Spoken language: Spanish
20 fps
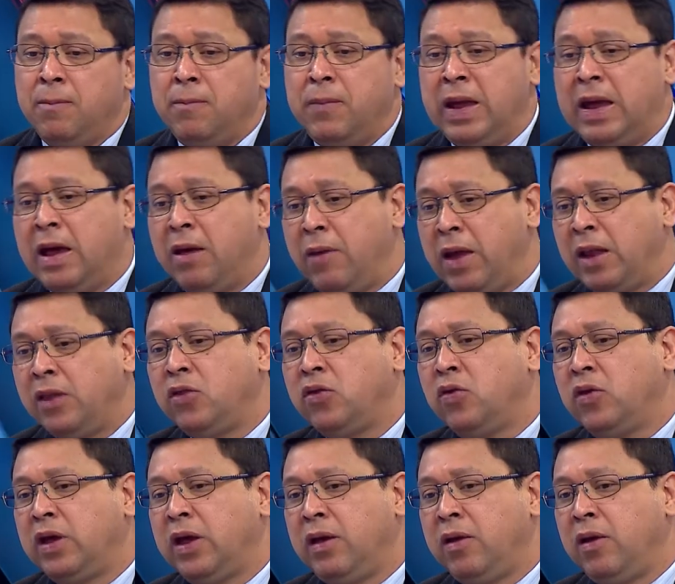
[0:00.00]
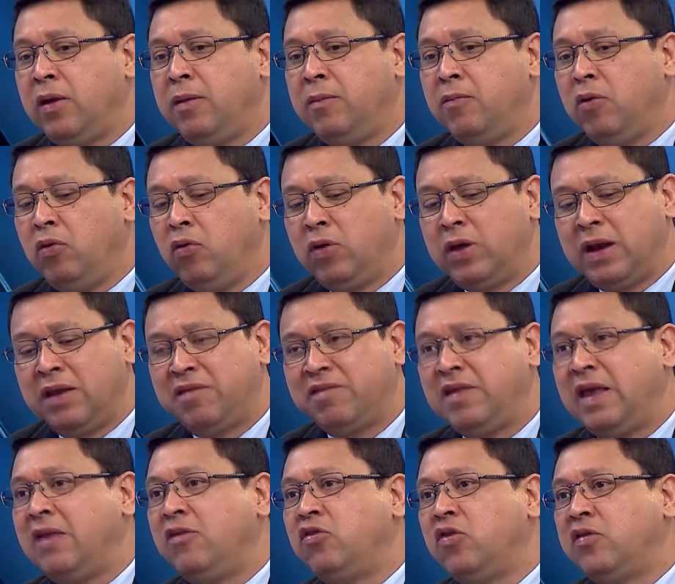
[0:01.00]
evento que involucra
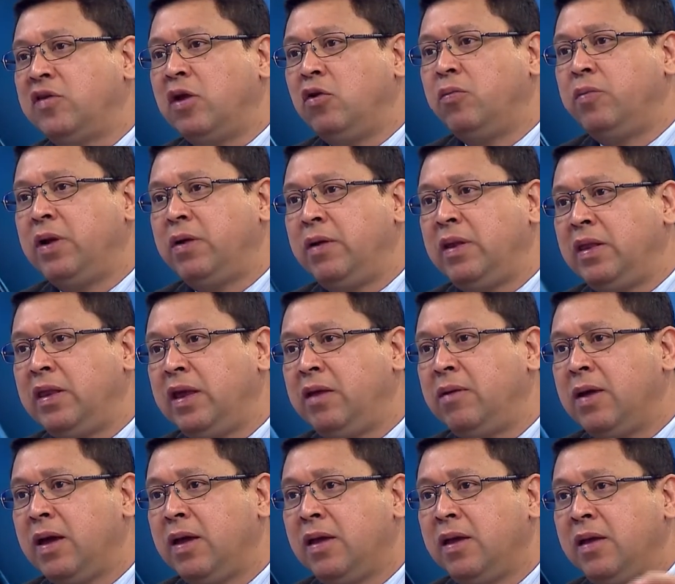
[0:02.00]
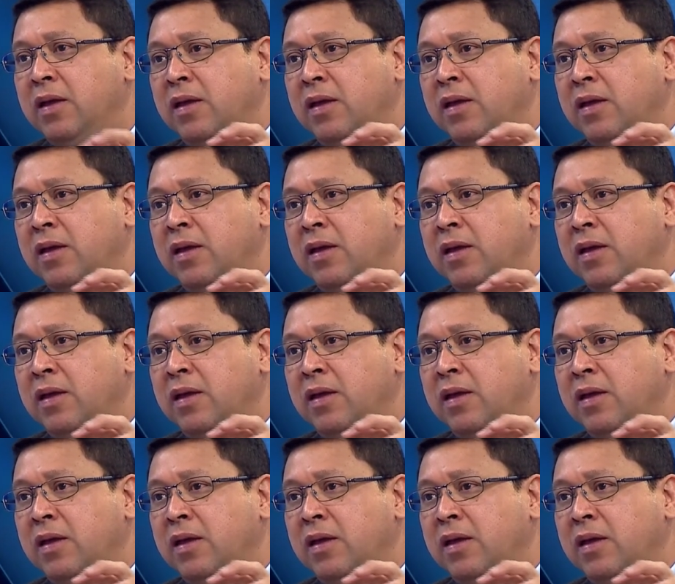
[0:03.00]
censo de salud preventiva,